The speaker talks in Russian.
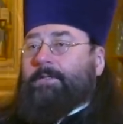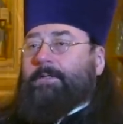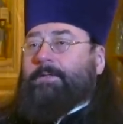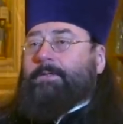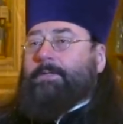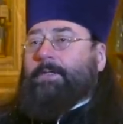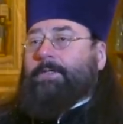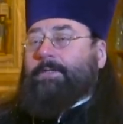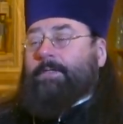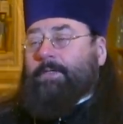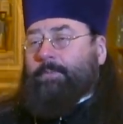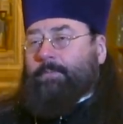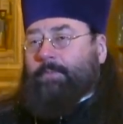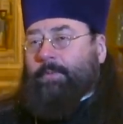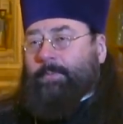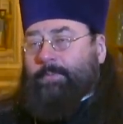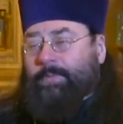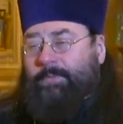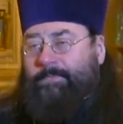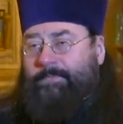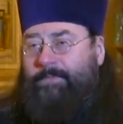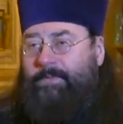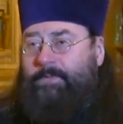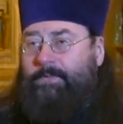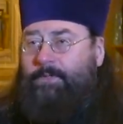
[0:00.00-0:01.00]
с таким
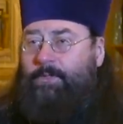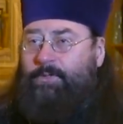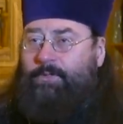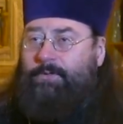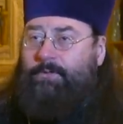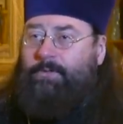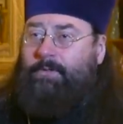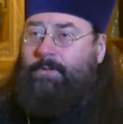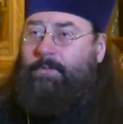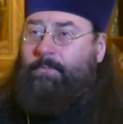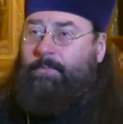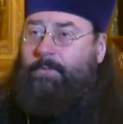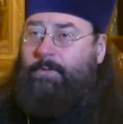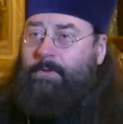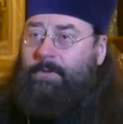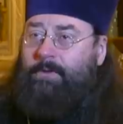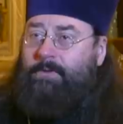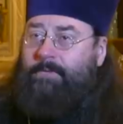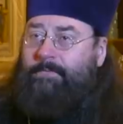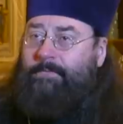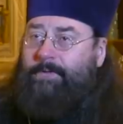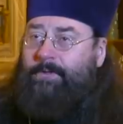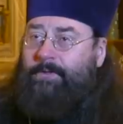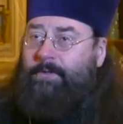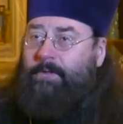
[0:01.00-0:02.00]
профетическим
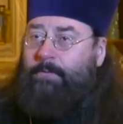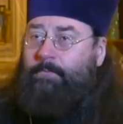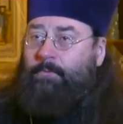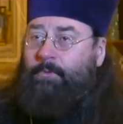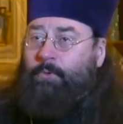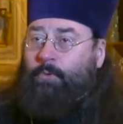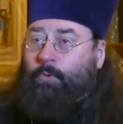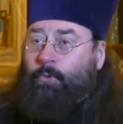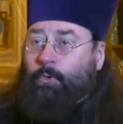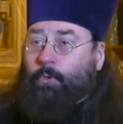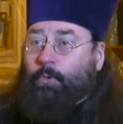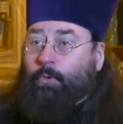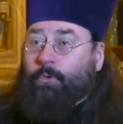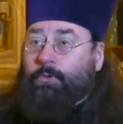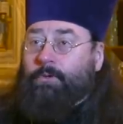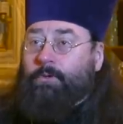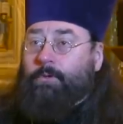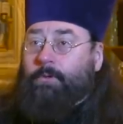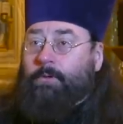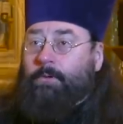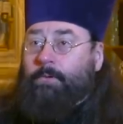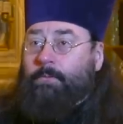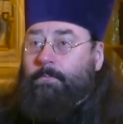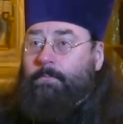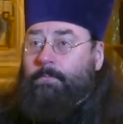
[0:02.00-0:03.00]
названием
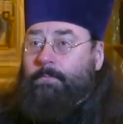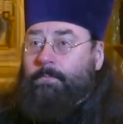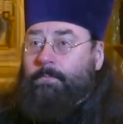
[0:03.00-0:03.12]
Курск –